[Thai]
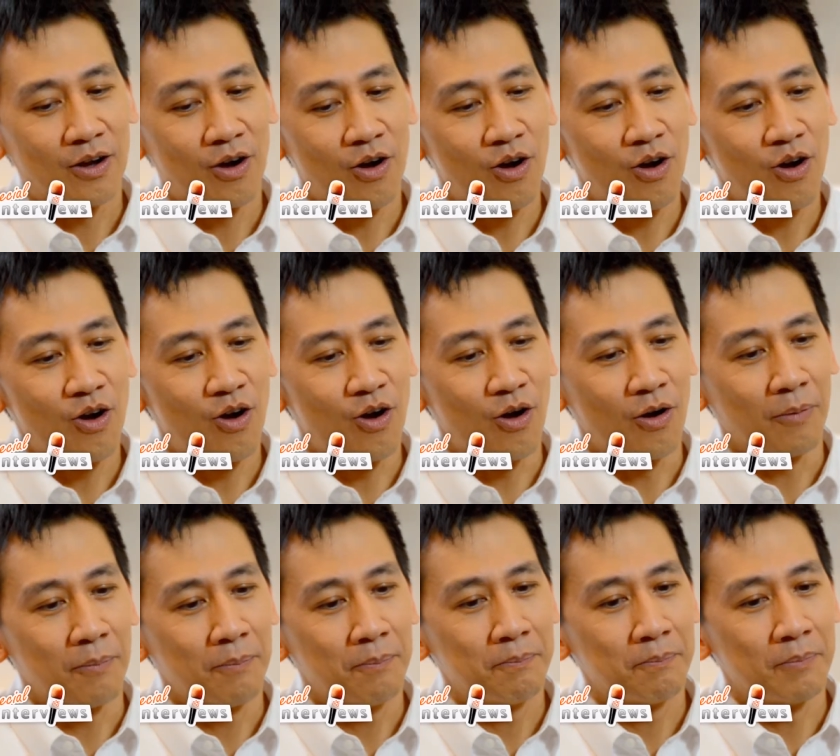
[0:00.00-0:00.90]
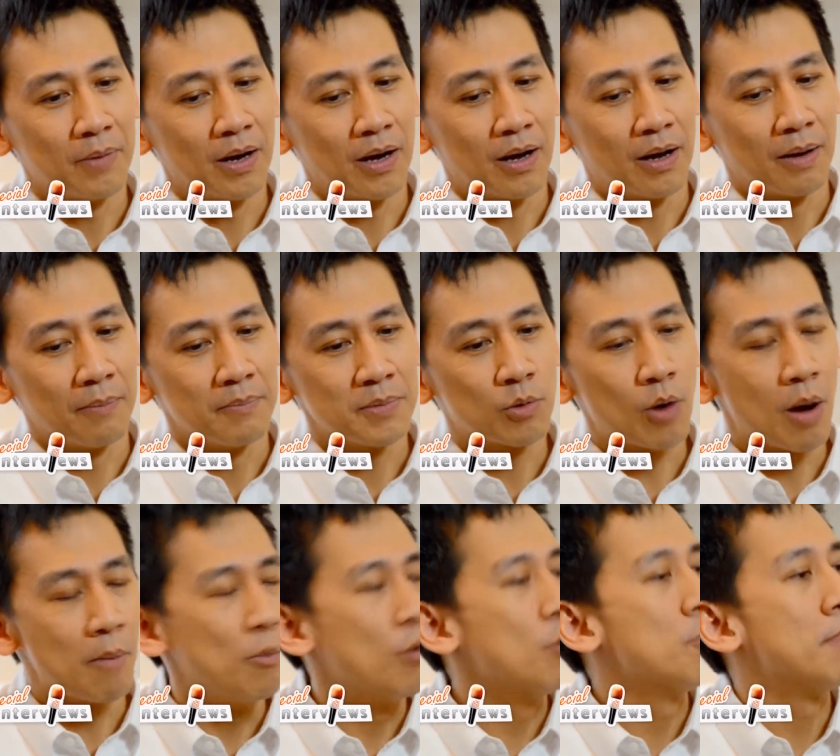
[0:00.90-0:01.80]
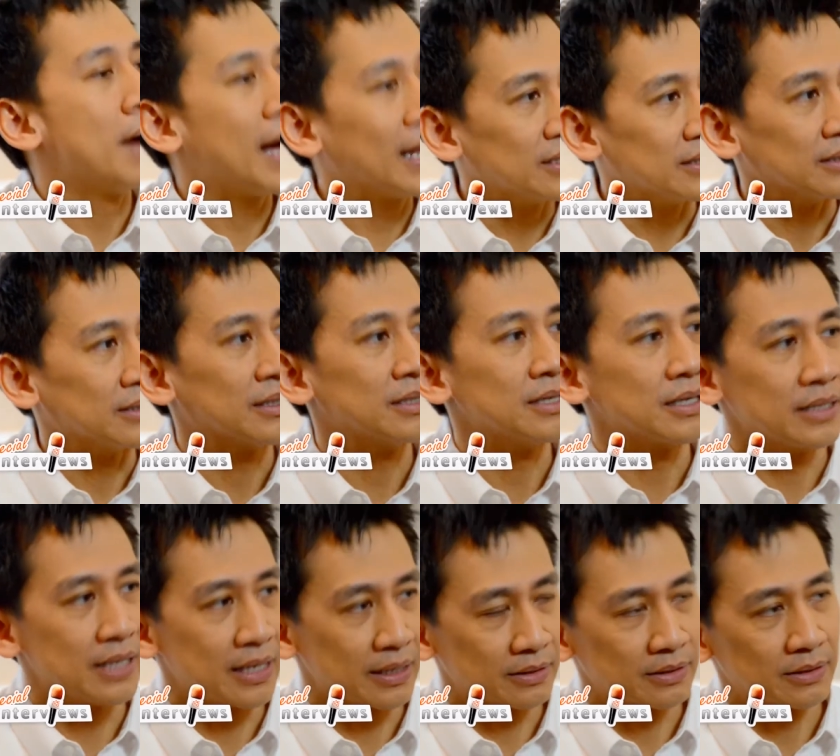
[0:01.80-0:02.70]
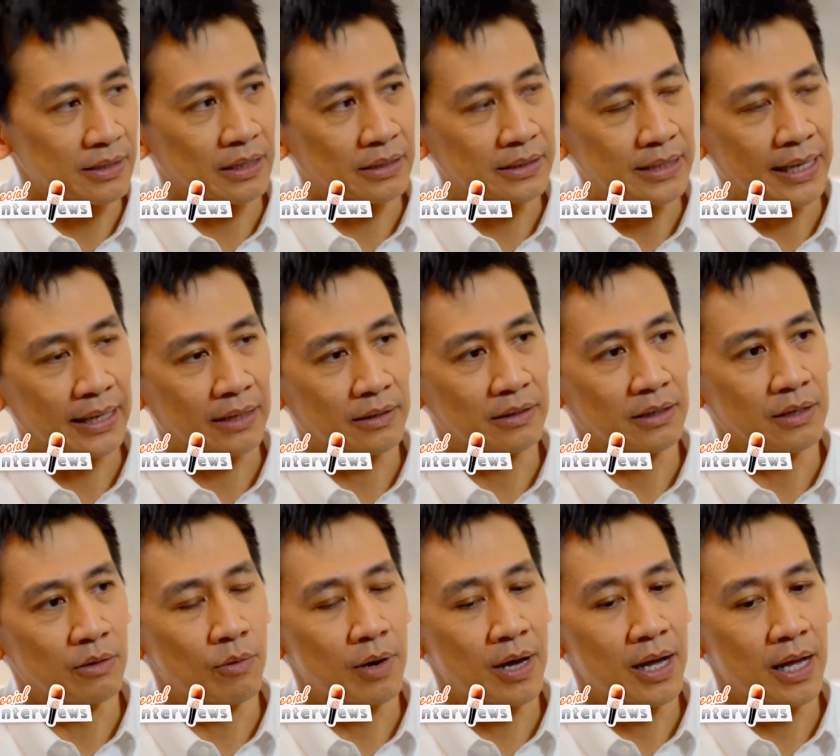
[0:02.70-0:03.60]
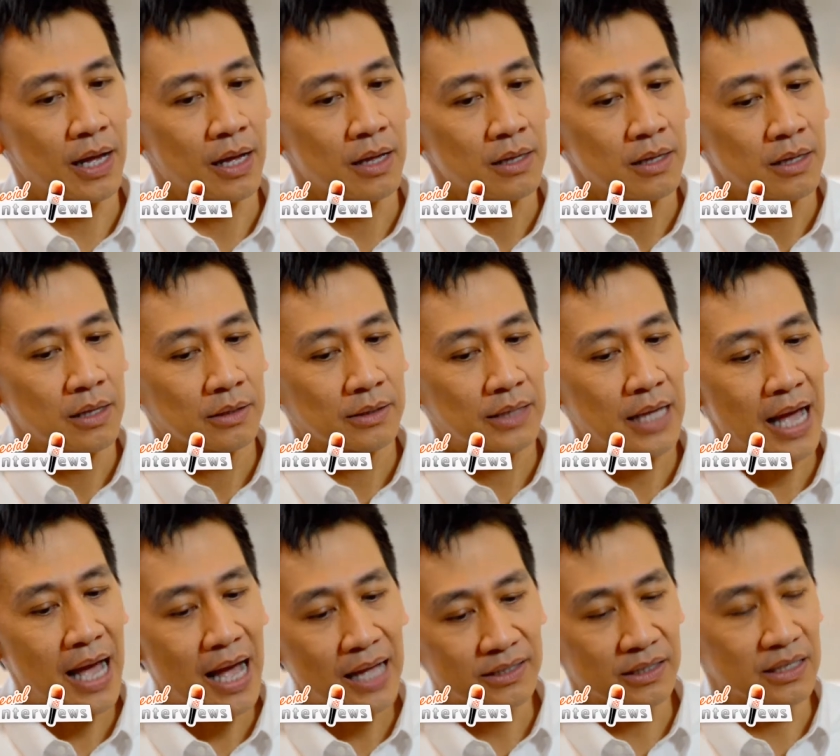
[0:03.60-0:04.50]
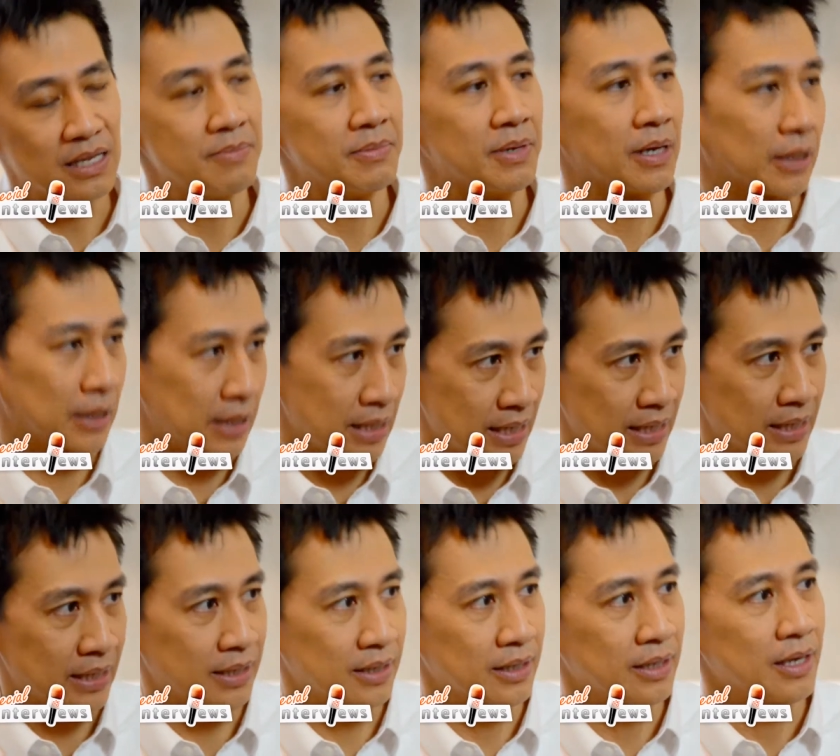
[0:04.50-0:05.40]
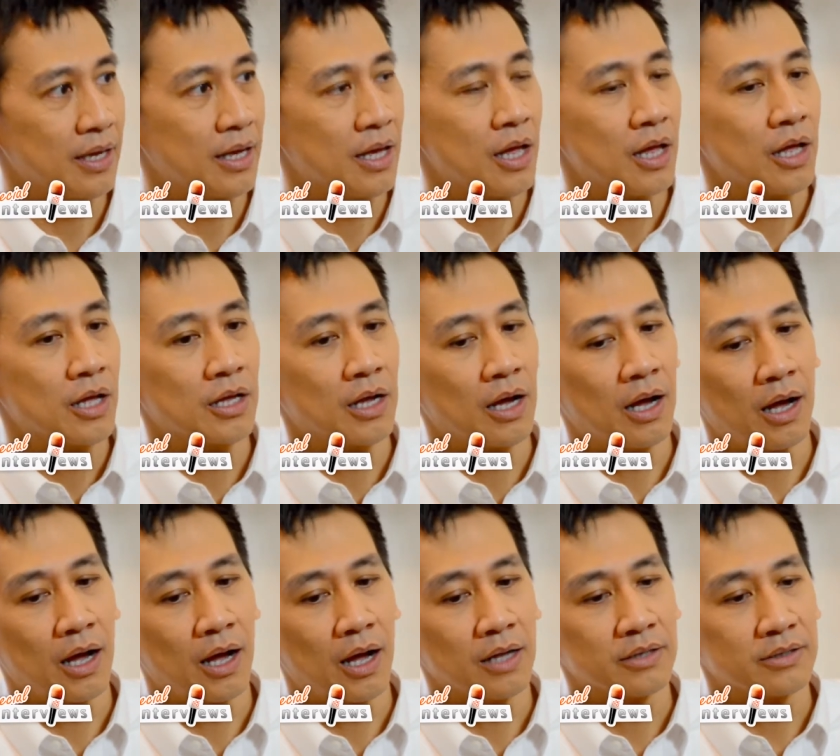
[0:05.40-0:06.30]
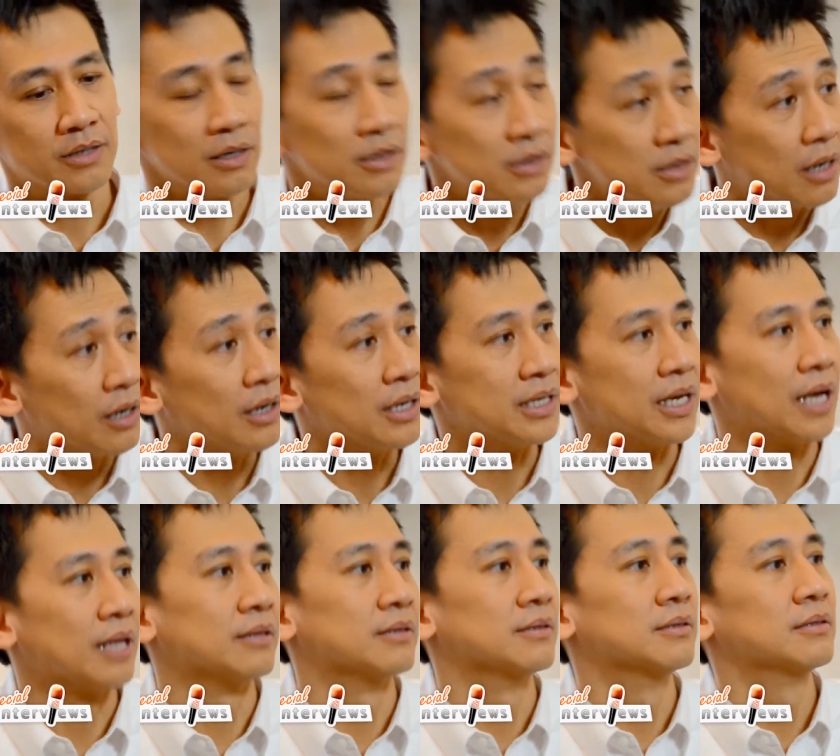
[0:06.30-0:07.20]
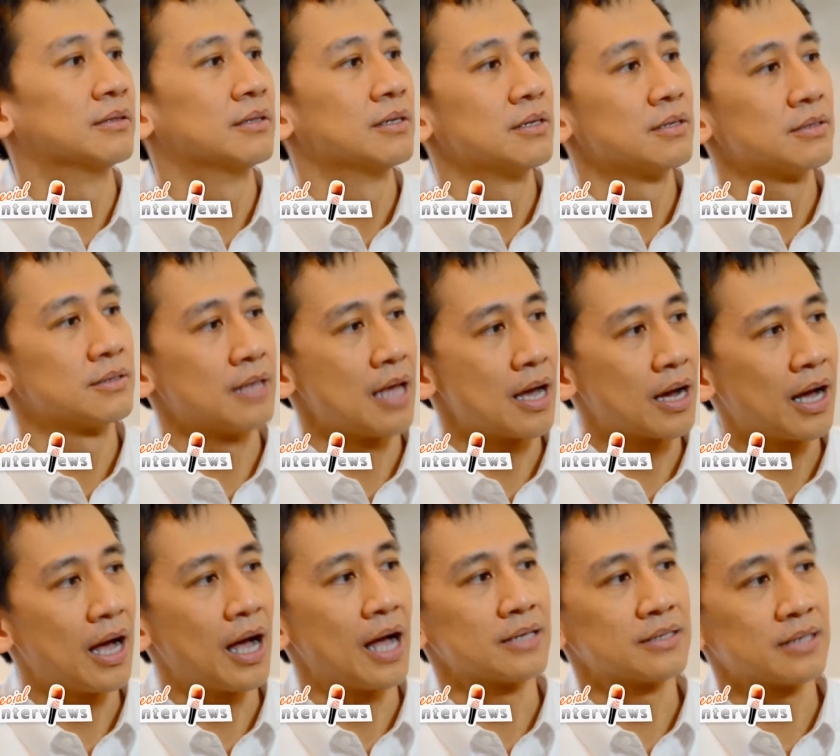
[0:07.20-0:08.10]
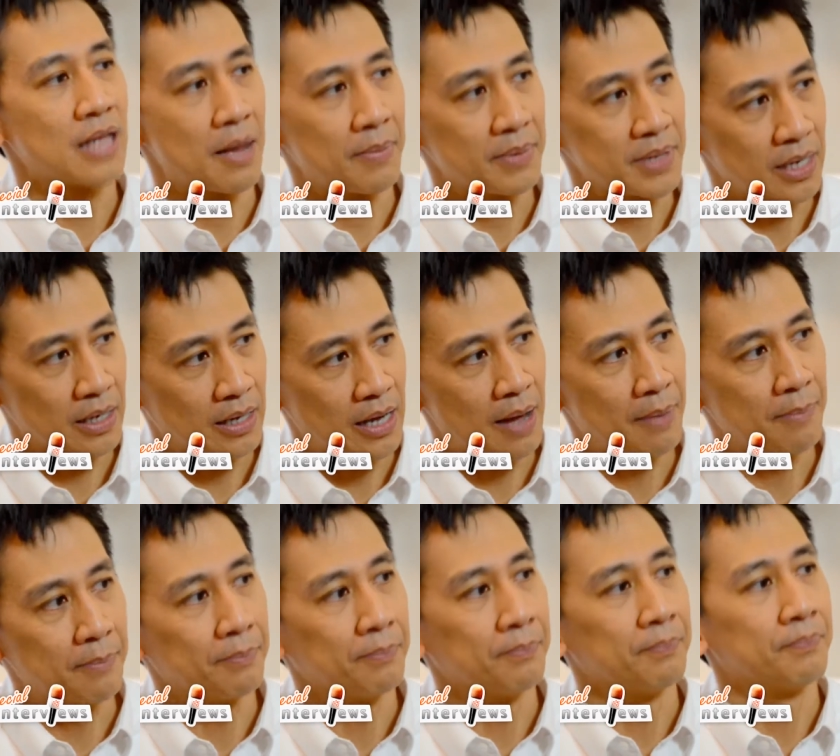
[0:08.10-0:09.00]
ก็มีความมุ่งมั่นตั้งแต่เด็กๆเลยว่าถ้าจะเรียนดนตรีจะเลือกเรียนสาขาสาบริการ